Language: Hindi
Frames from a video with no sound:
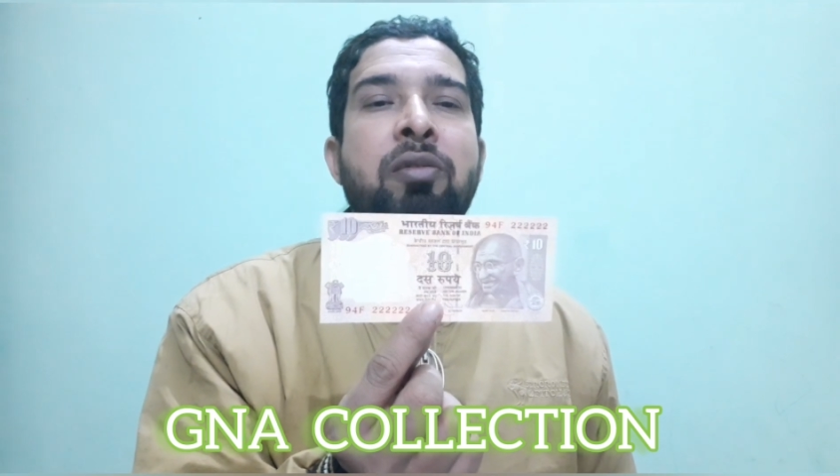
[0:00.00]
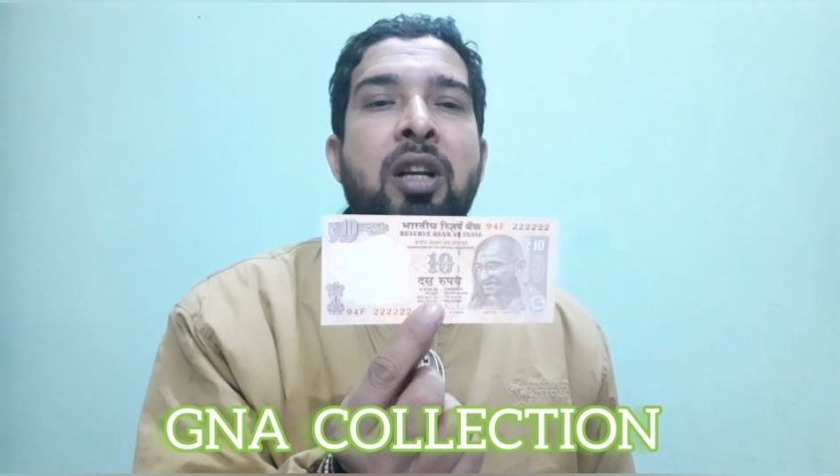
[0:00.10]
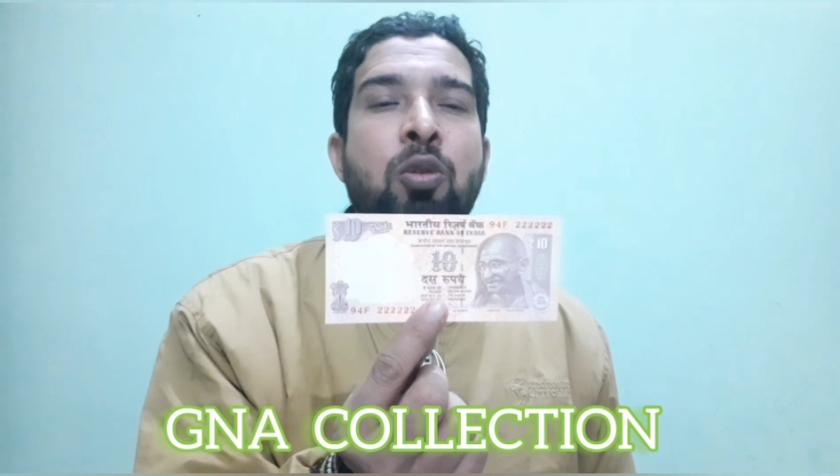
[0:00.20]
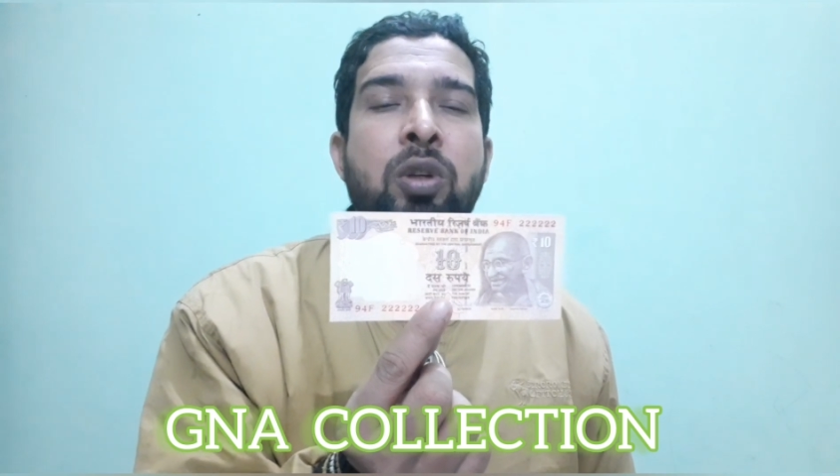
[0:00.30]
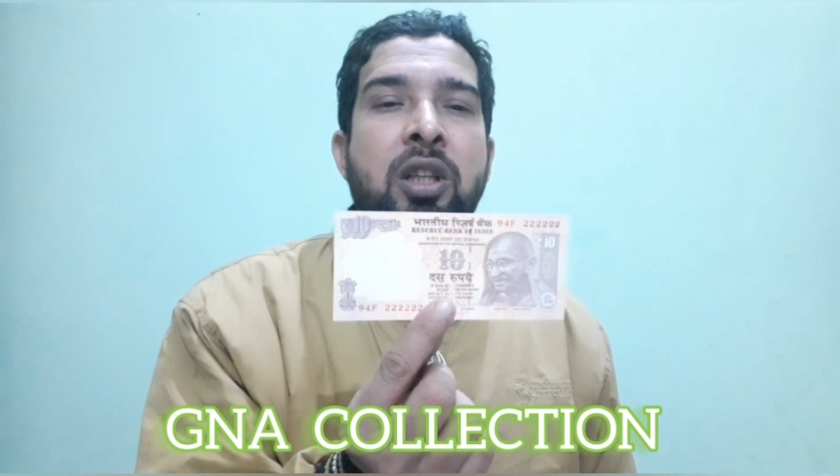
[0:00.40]

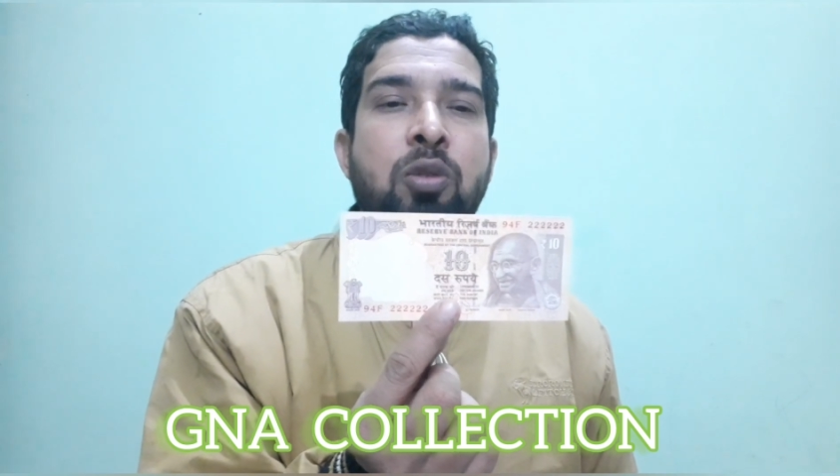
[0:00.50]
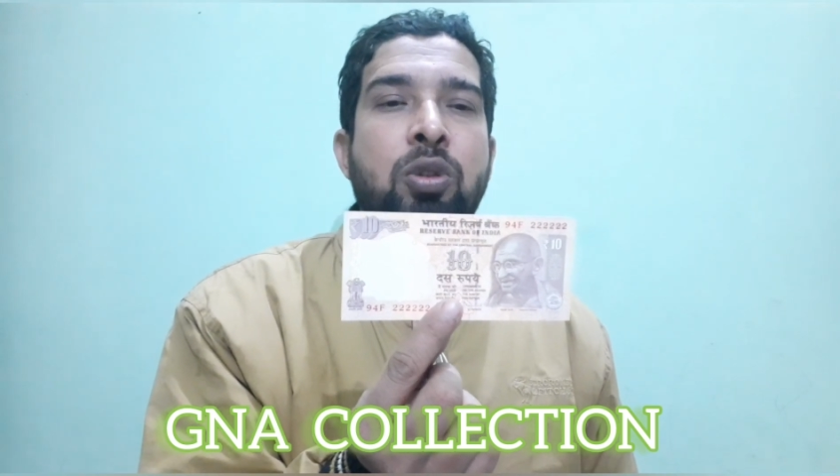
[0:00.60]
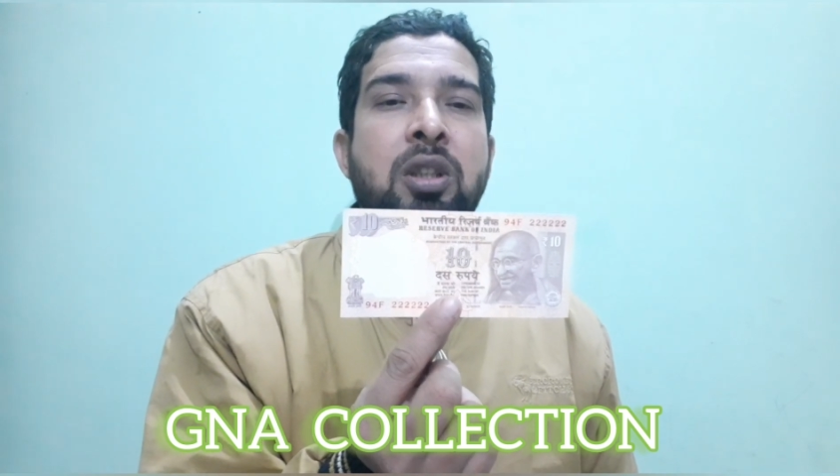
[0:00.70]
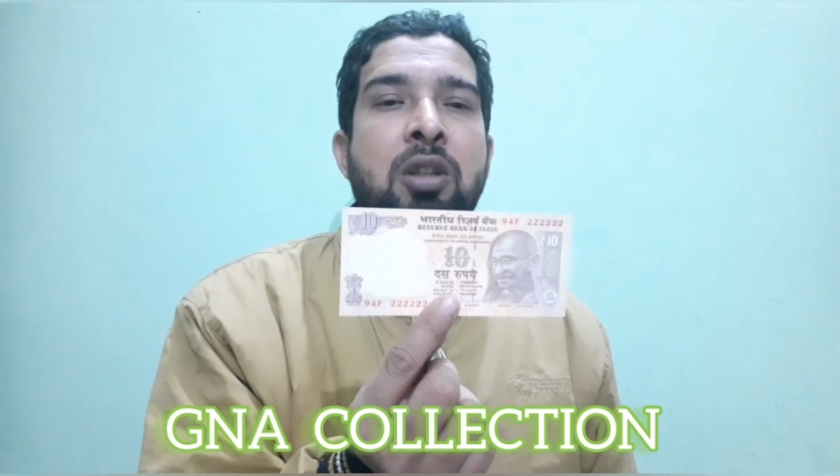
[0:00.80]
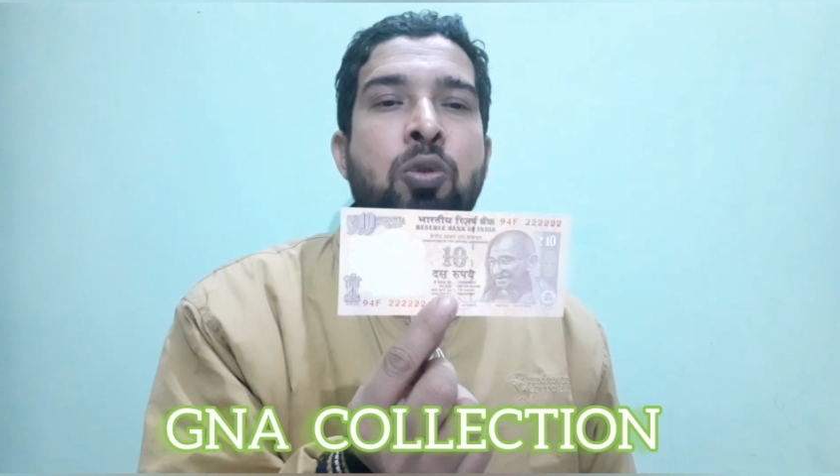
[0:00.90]
वैल्यू नहीं
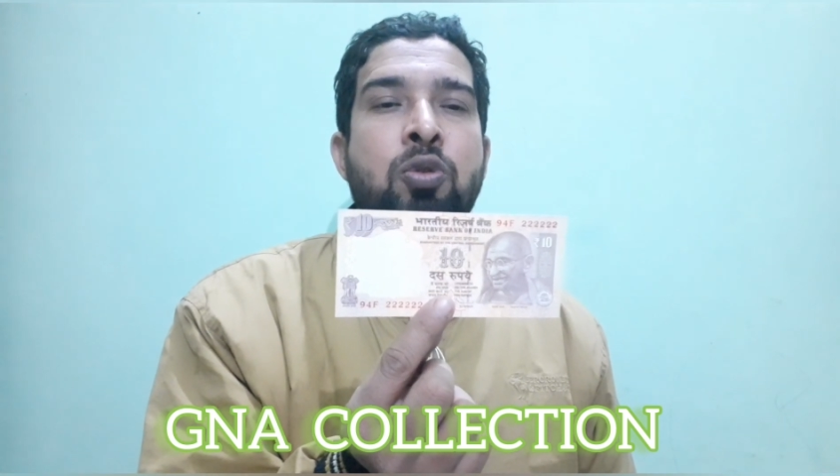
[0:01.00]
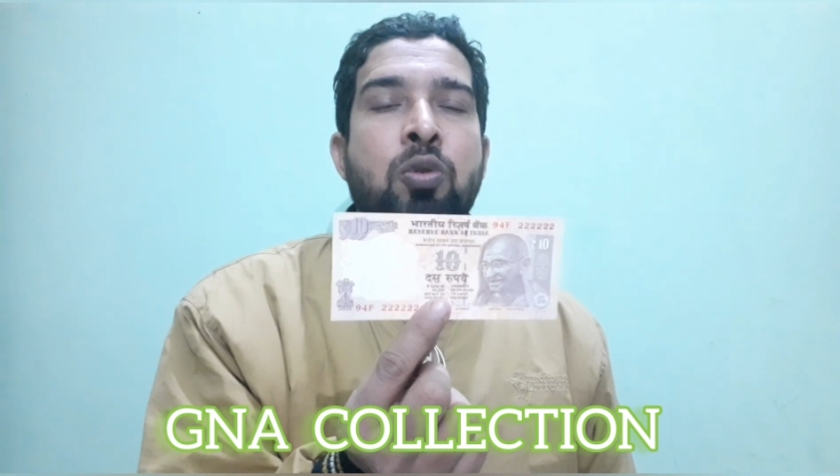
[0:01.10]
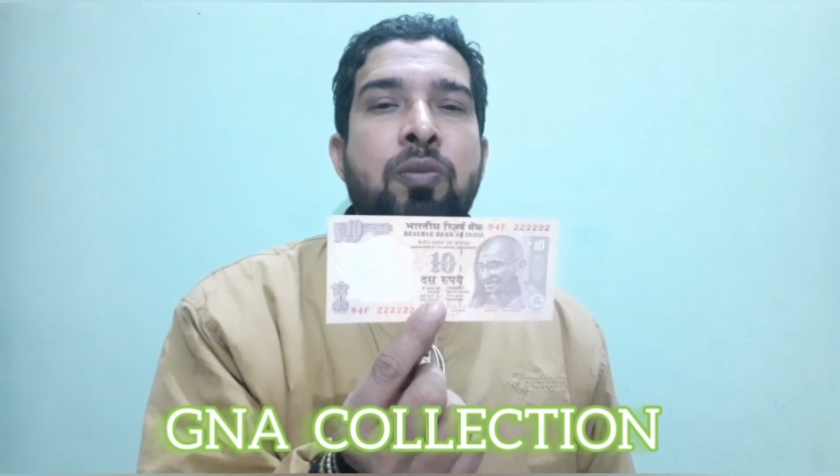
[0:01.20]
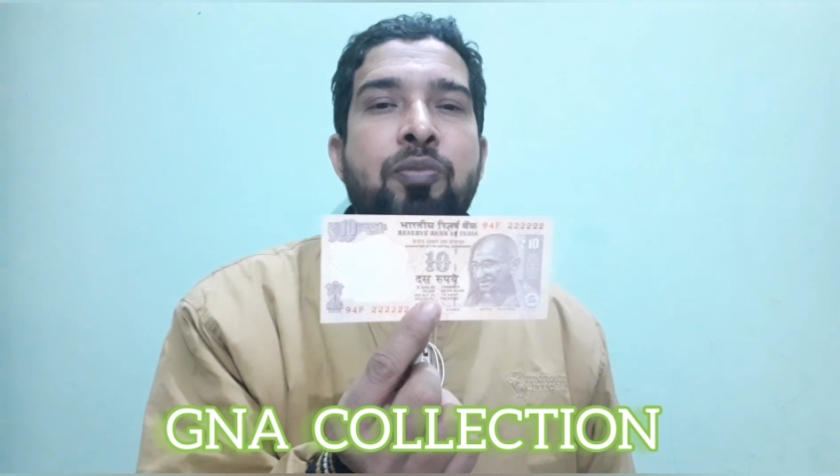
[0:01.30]
होती है दोस्तों